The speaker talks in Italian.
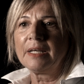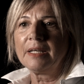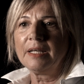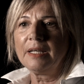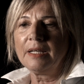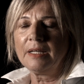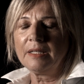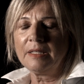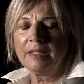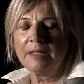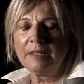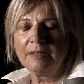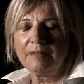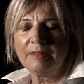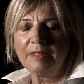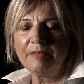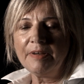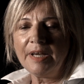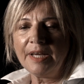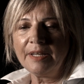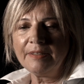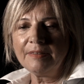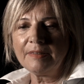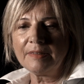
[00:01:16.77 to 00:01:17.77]
eh,
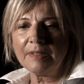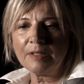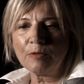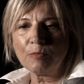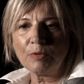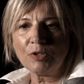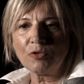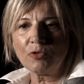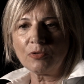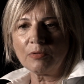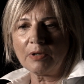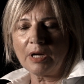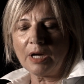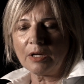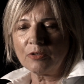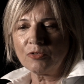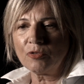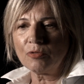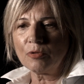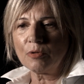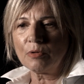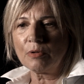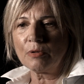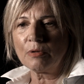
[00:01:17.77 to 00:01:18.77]
diventa in questo
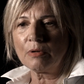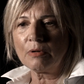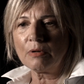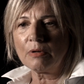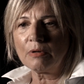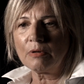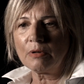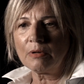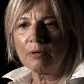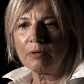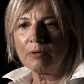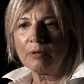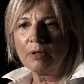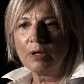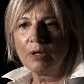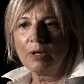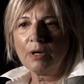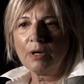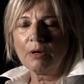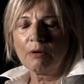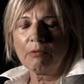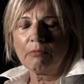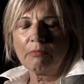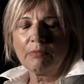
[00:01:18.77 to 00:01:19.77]
caso
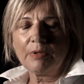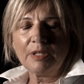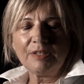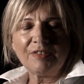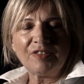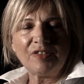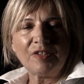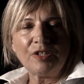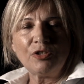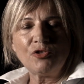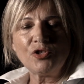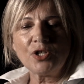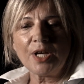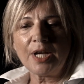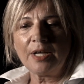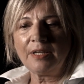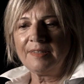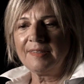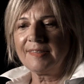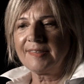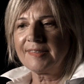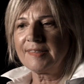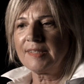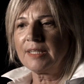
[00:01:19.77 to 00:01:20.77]

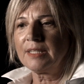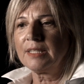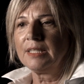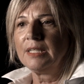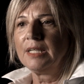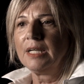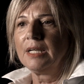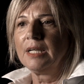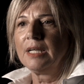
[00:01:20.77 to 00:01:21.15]
un'esigenza.